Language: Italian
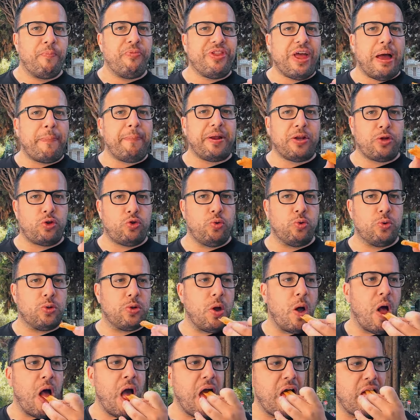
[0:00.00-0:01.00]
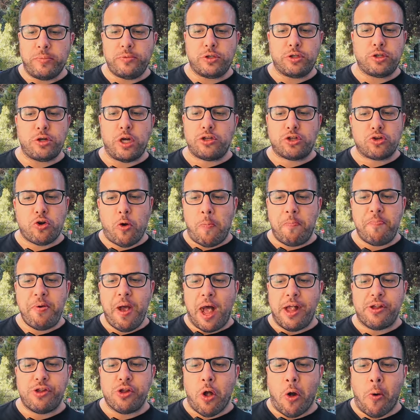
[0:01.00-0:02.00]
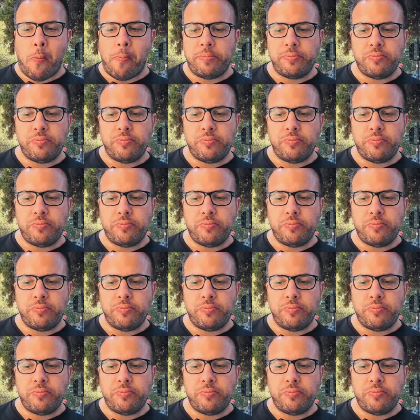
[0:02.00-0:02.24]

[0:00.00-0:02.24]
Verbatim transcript: dappertutto. Sto scoppiando.